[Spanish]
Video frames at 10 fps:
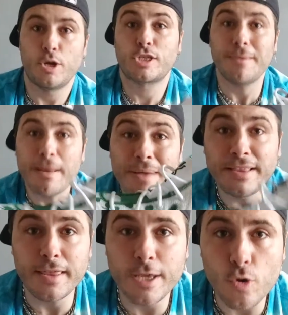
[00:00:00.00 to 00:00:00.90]
Pero es que valen
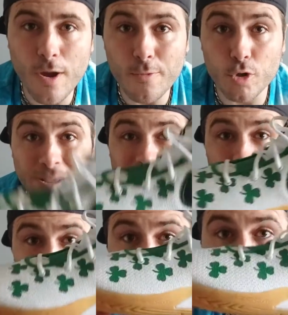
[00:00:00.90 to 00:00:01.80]
25 euros,
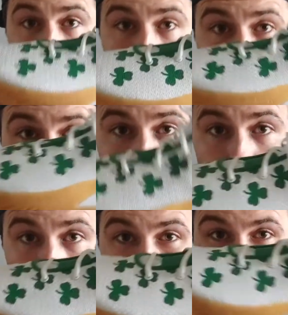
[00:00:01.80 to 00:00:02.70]
25 euros
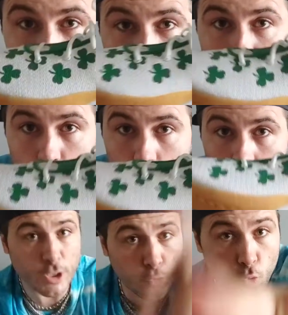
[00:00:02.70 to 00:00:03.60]
esto, 25.
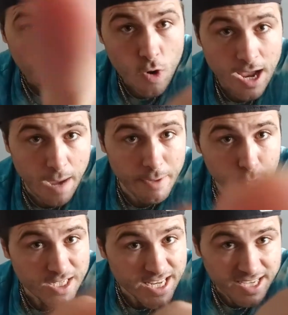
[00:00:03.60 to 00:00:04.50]
Si tú,
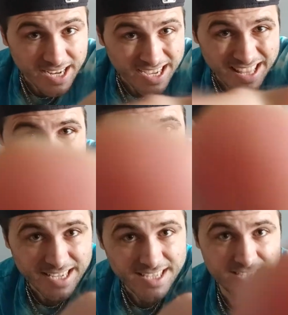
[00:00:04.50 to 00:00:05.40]
amigo sneakerhead,
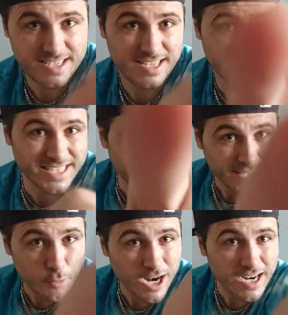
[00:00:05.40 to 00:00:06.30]
¿eh? que sé que
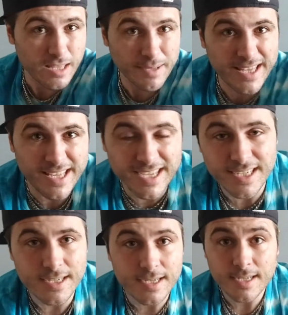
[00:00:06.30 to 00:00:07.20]
te molan las
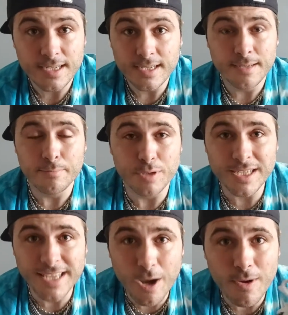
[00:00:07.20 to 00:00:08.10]
zapatillas, pues
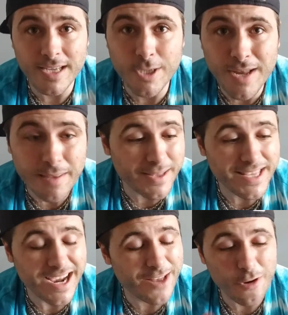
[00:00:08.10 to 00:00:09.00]
es que aunque sea una
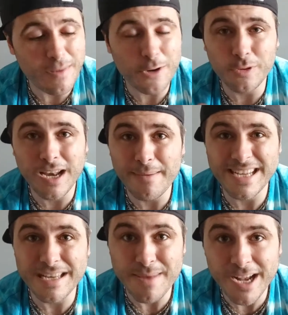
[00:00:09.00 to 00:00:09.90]
zapatilla que es normal no te la
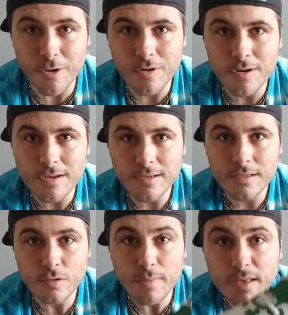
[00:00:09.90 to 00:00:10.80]
habrías ni mirado,
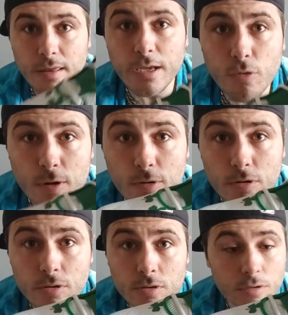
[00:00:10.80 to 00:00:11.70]
son 25
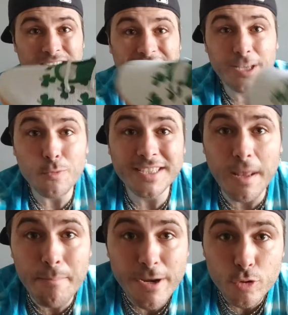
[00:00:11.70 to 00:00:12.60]
euros. O sea, es que te
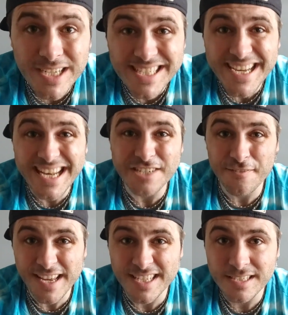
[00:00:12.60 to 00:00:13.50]
cuestan menos casi que las
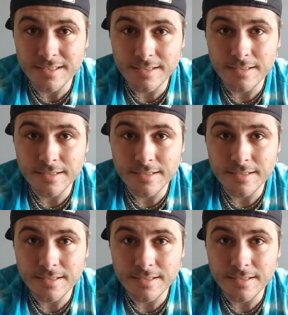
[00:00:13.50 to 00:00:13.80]
fakes.